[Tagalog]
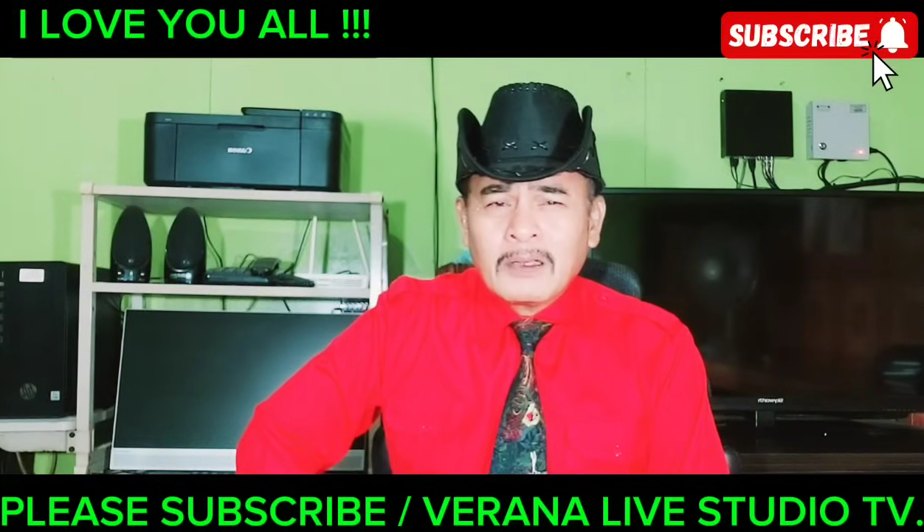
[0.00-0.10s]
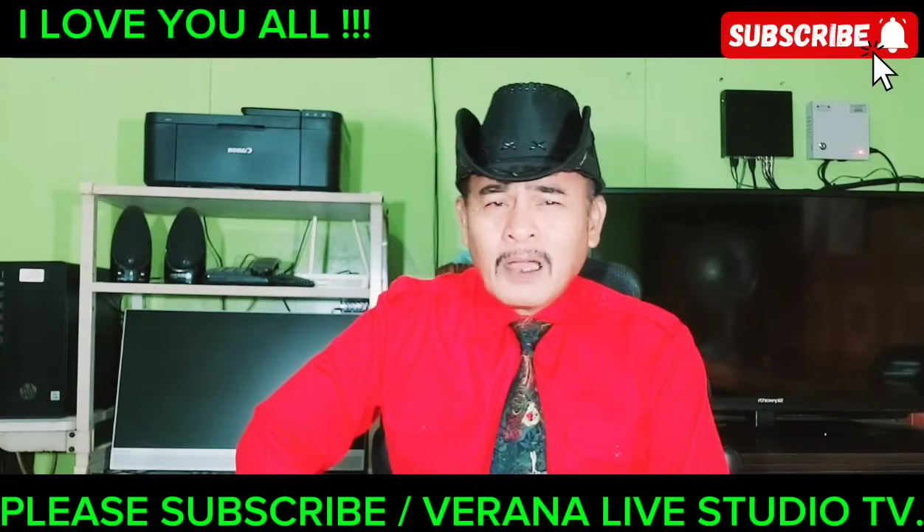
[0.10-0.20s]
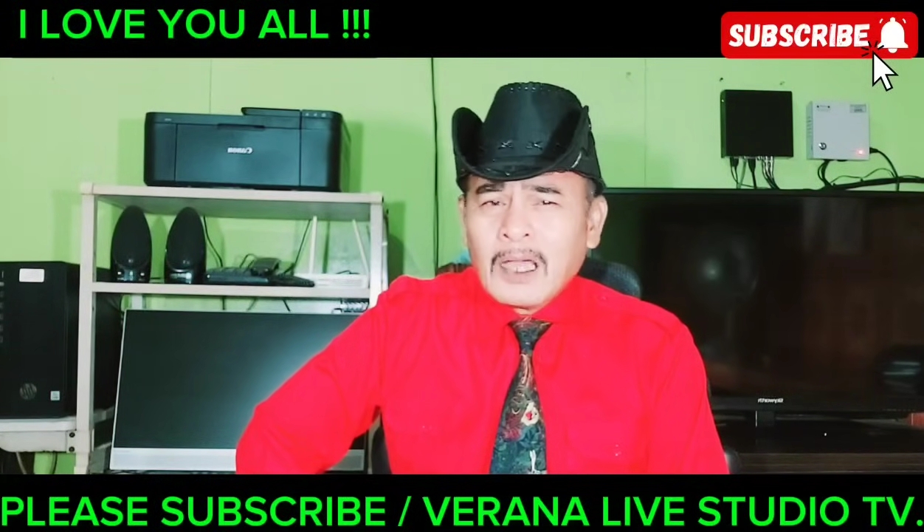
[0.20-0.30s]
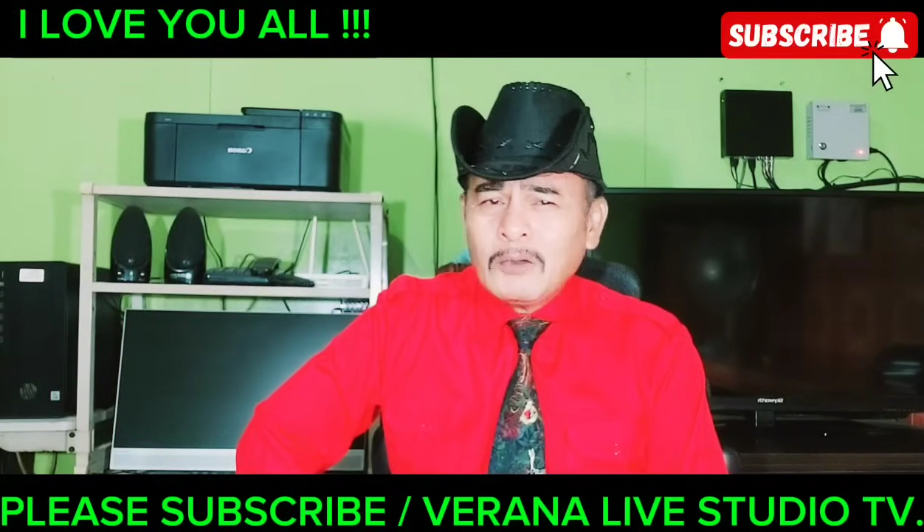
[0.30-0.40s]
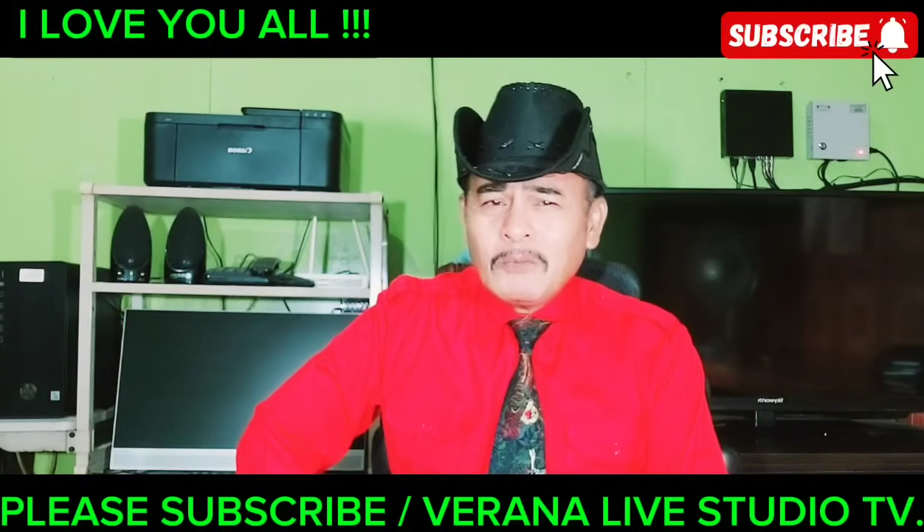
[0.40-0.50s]

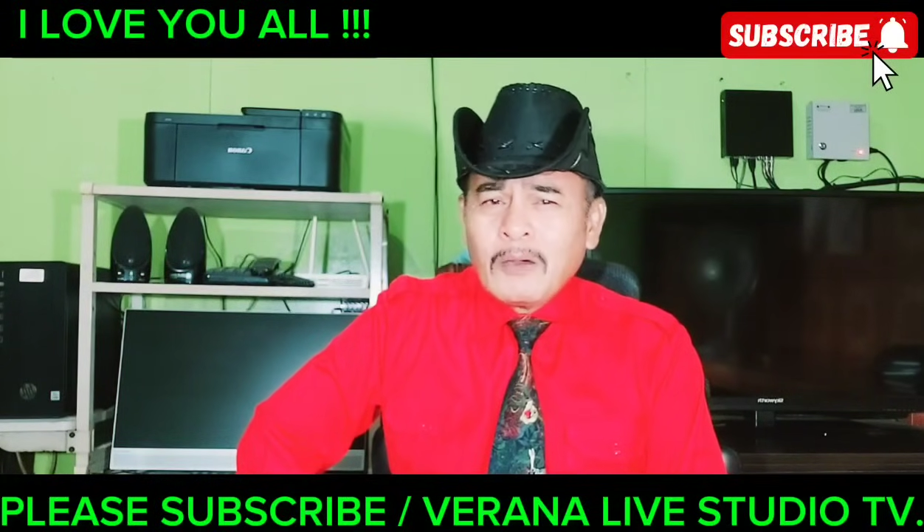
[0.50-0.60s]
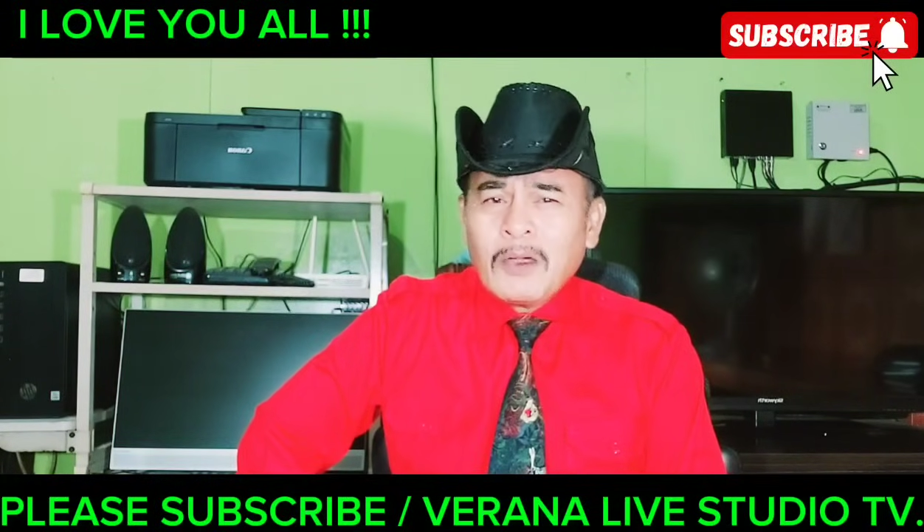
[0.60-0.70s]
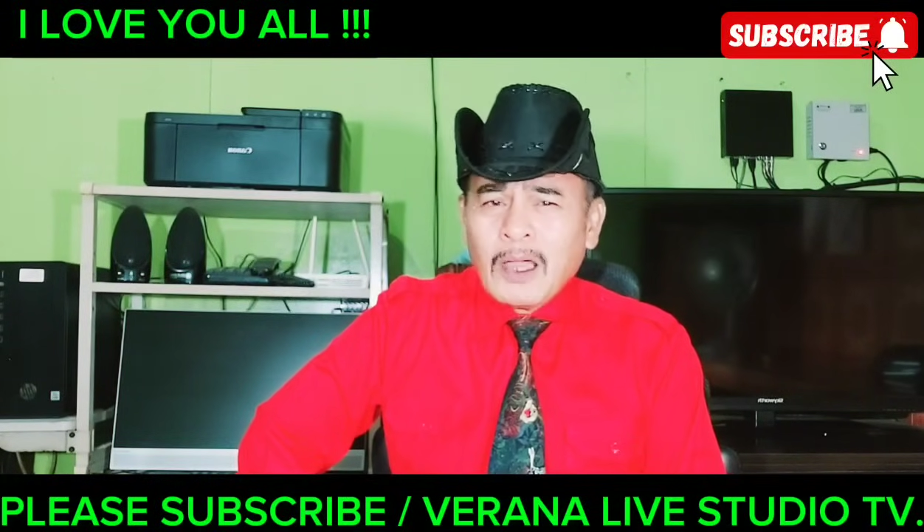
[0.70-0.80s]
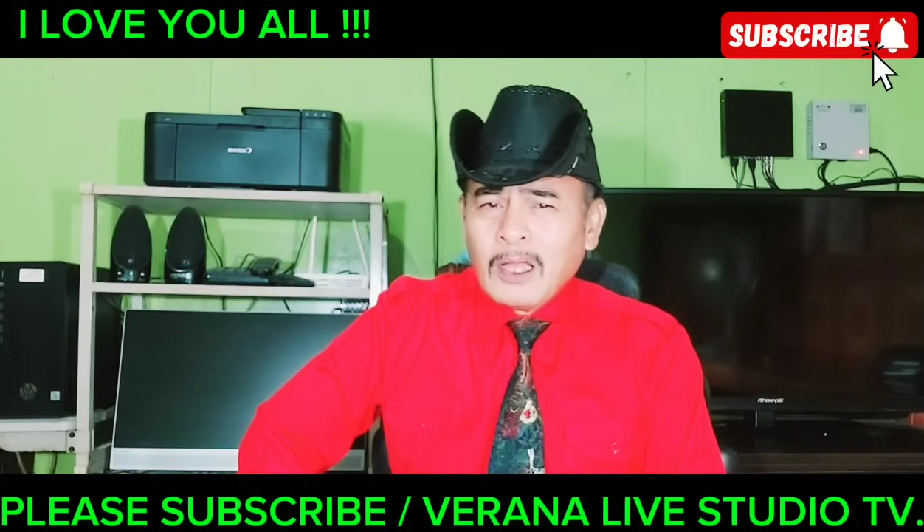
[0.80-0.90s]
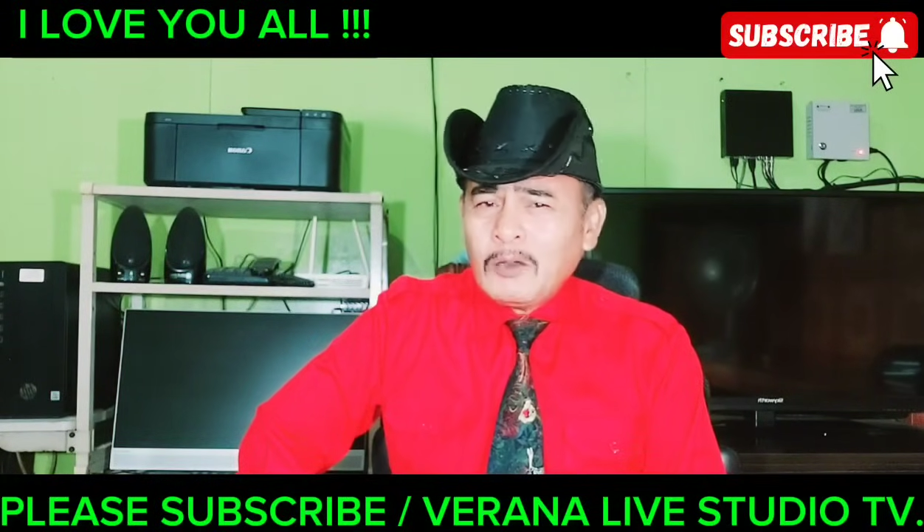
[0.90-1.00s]
Ano bang
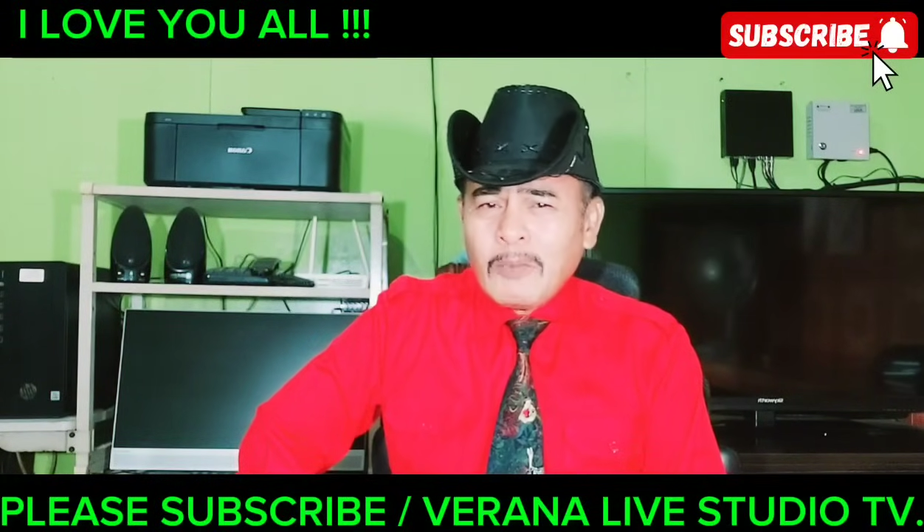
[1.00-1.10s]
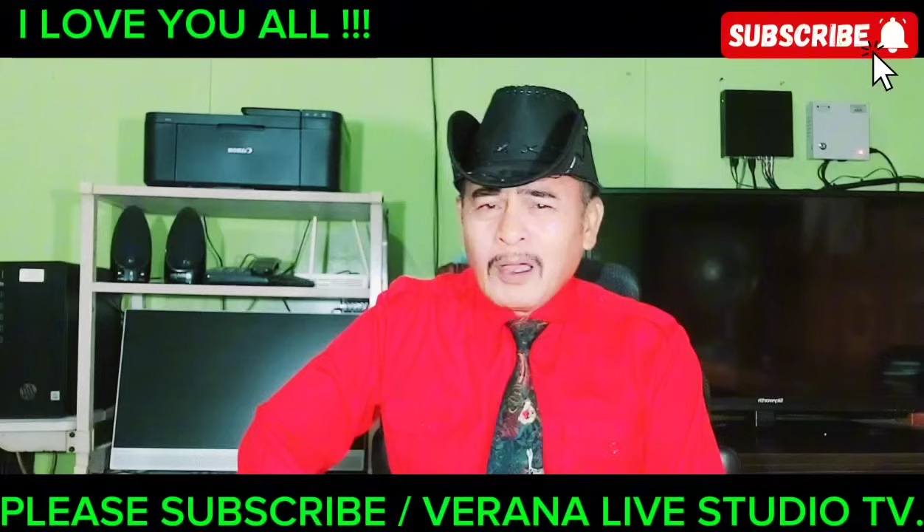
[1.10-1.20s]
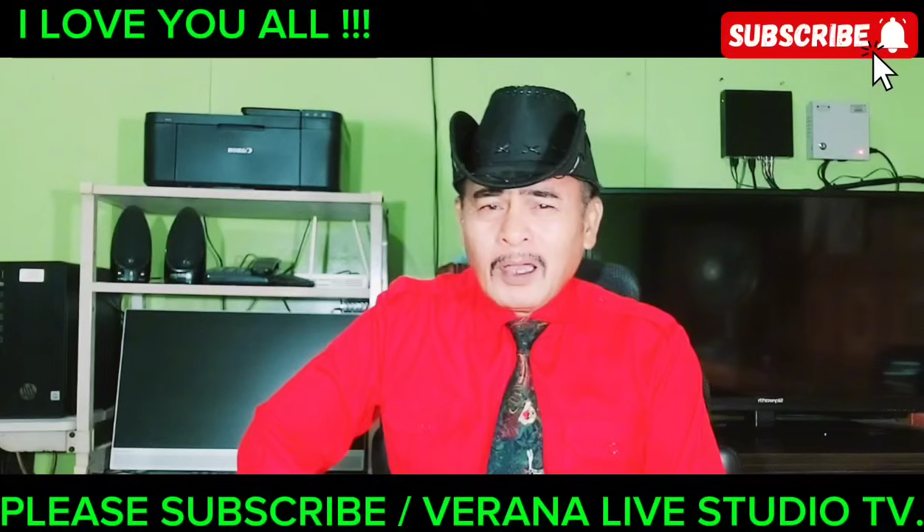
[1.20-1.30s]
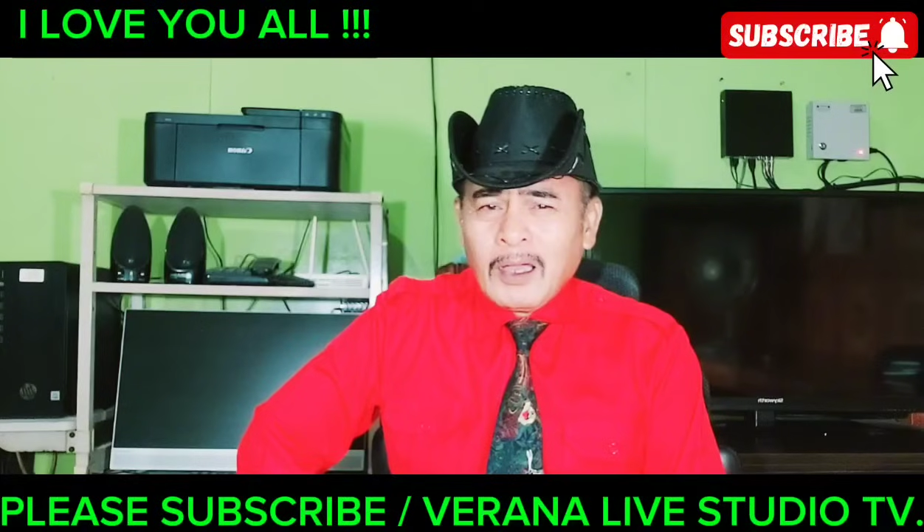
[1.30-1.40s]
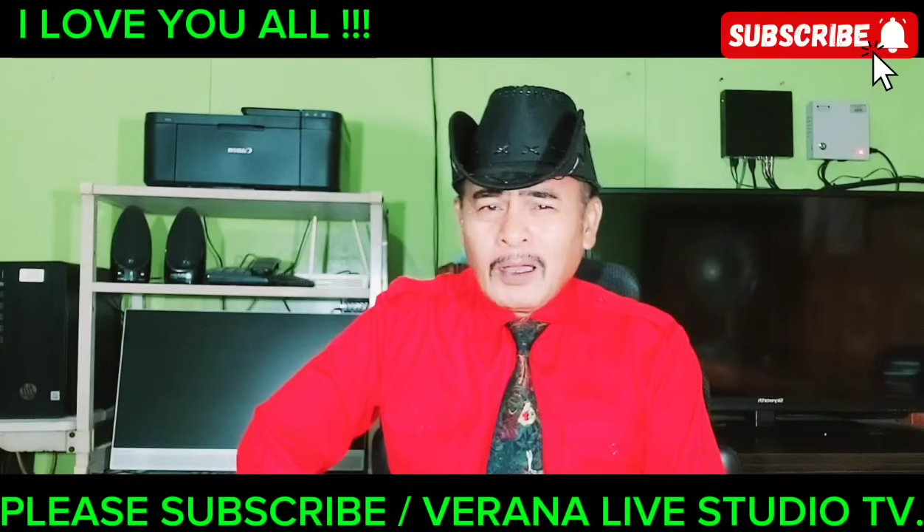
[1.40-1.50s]
ano
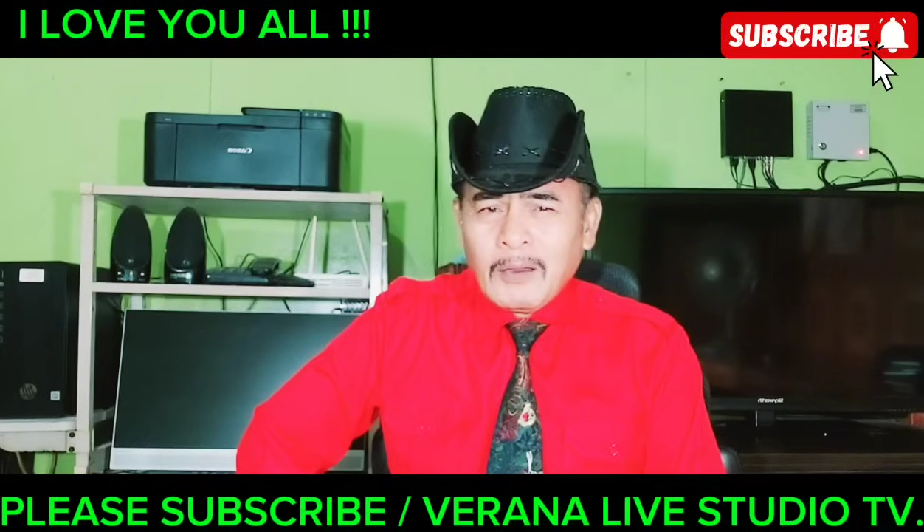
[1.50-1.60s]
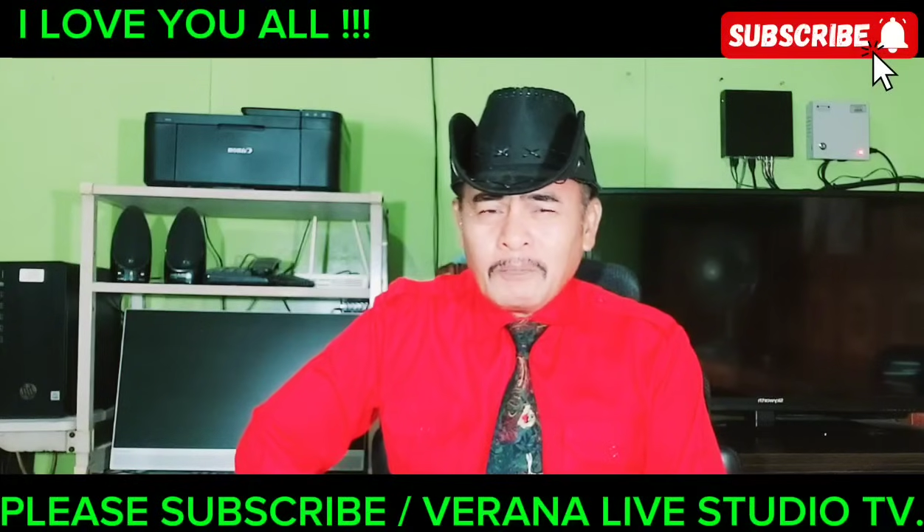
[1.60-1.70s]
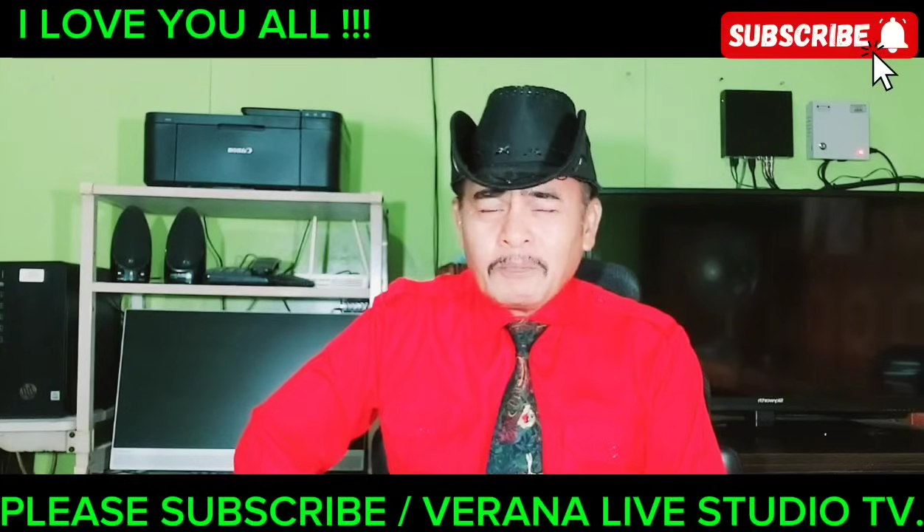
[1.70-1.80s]
bang uh,